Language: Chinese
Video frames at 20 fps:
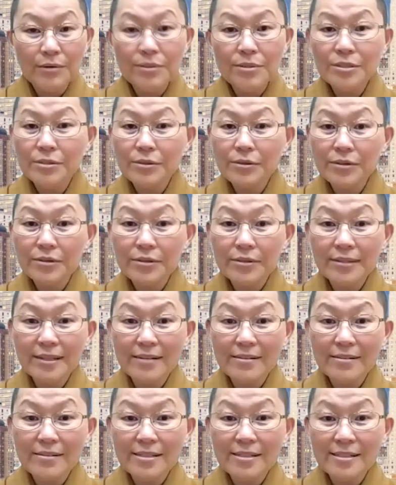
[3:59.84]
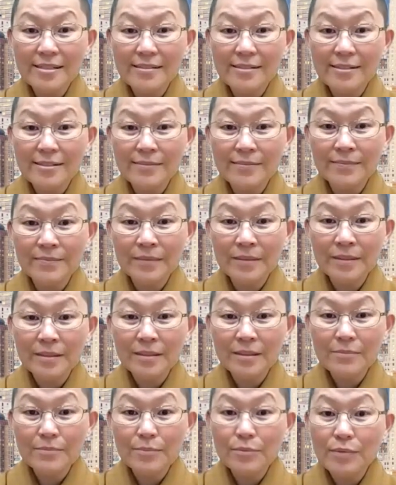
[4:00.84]
或许会遇到一些人
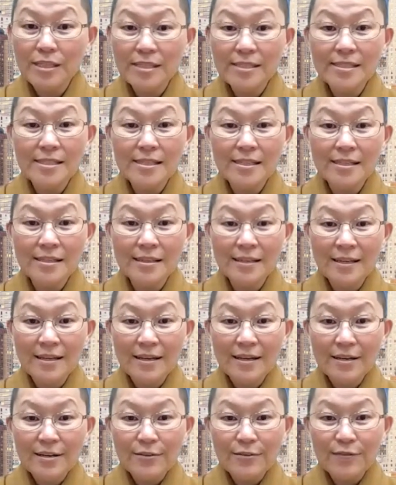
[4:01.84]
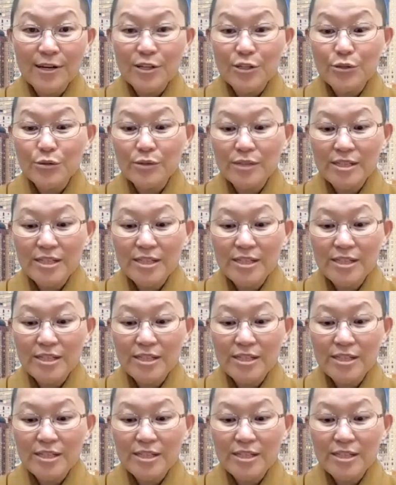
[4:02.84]
的不理解而发出